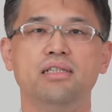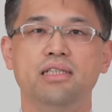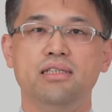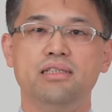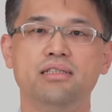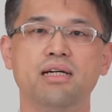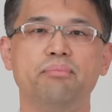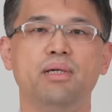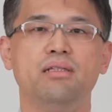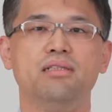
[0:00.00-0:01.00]
饮食
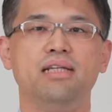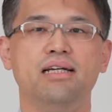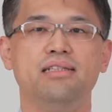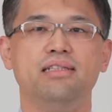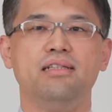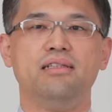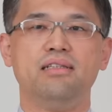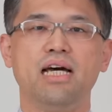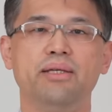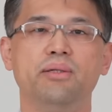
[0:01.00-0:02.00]
上不要吃太咸、
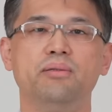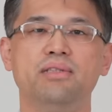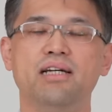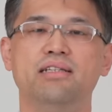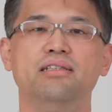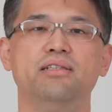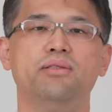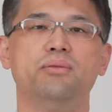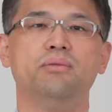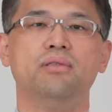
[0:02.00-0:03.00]
太油、太甜的
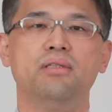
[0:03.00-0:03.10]
食物。